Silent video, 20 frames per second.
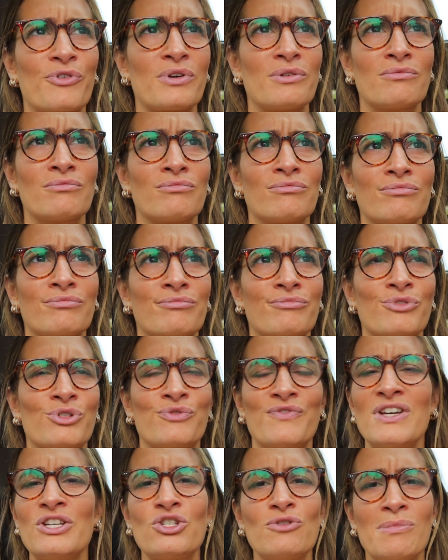foi uns
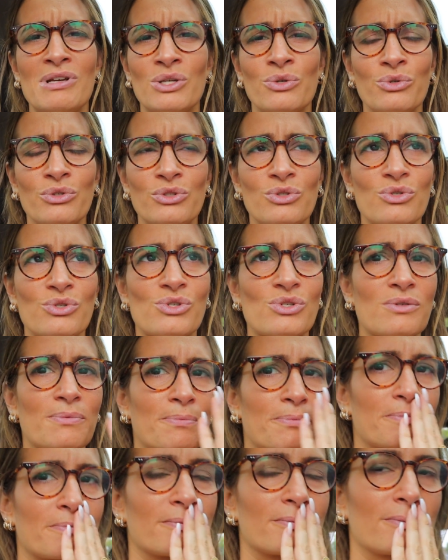20 minutos.
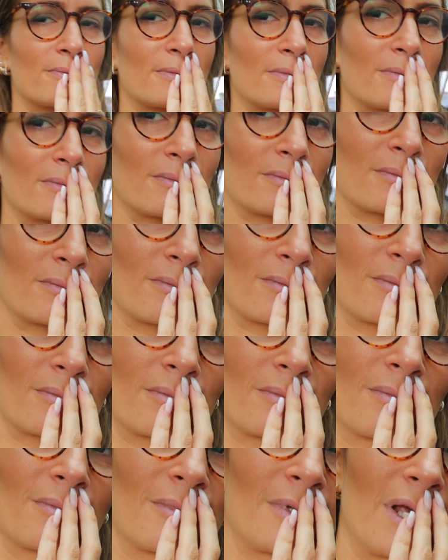
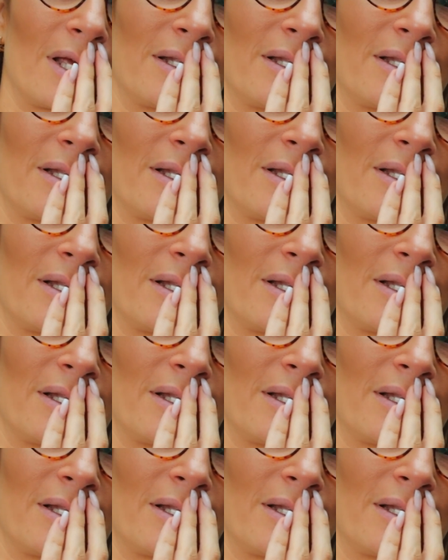O que,